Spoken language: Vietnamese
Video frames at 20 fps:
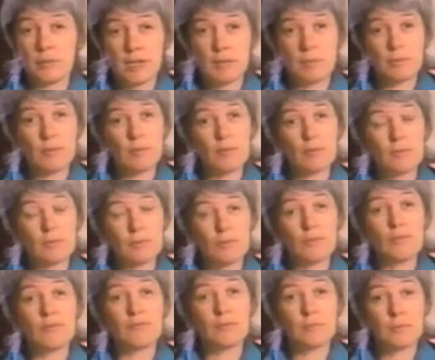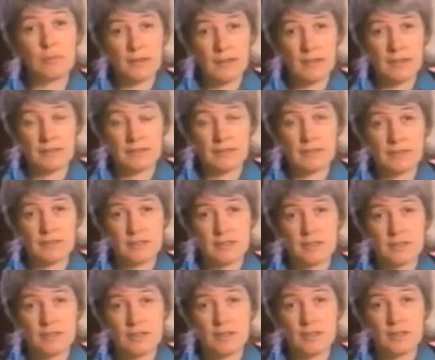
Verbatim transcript: Ta không cần phải tránh né ai,